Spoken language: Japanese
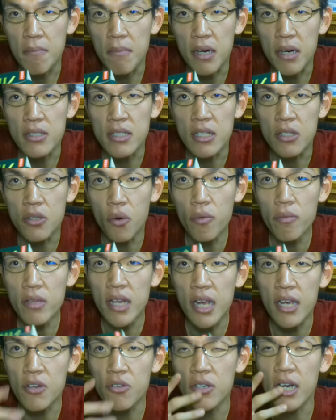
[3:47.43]
まるで飲ん
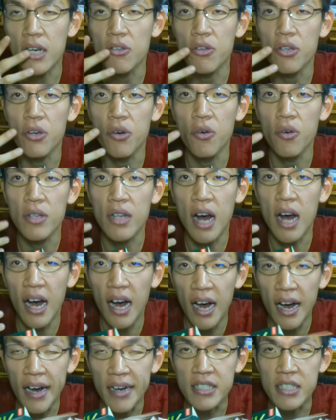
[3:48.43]
でいるかのよう
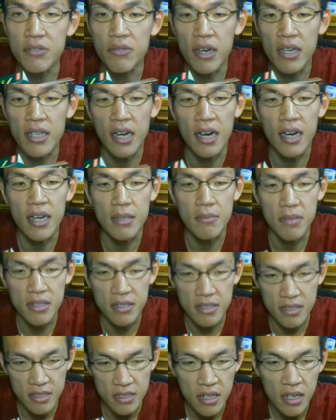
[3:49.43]
な味わいがありま
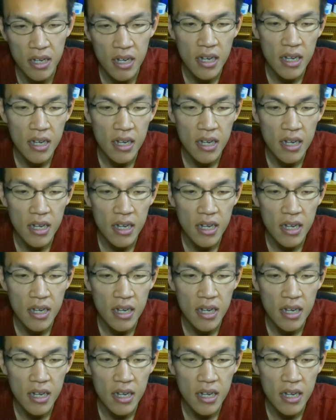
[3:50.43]
す。